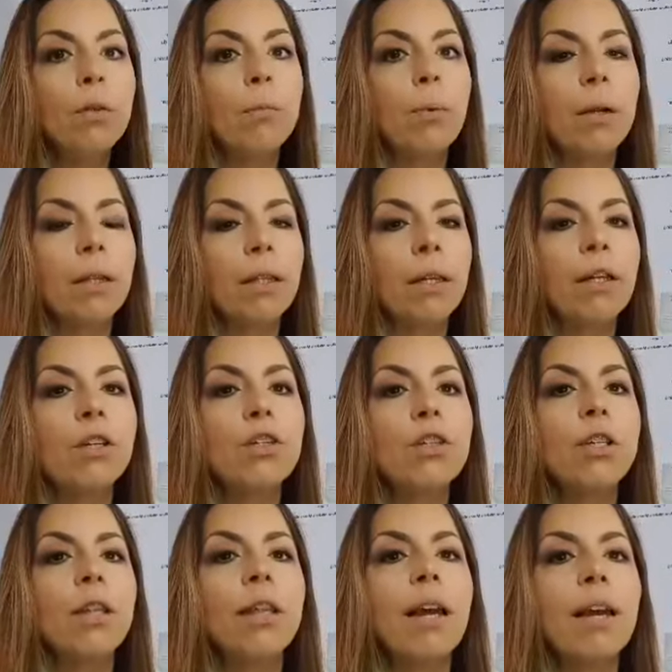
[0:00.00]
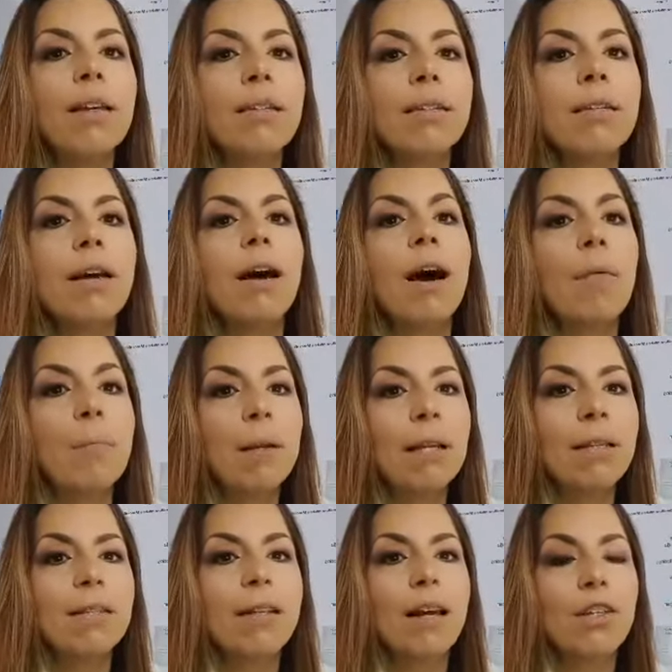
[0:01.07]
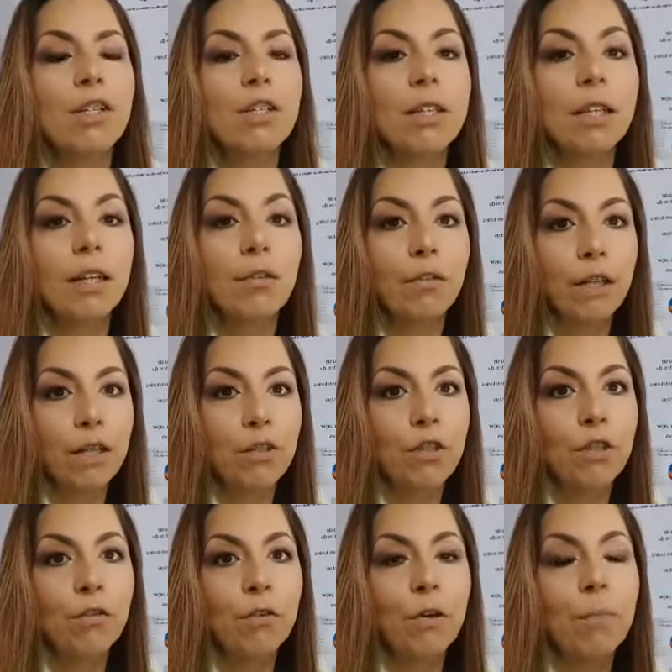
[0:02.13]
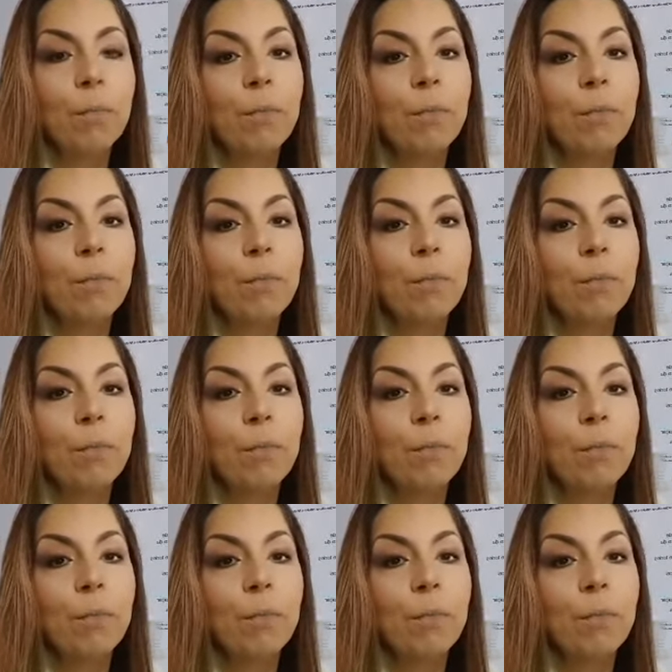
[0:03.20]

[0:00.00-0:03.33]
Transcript: importante desta aprendizagem significativa,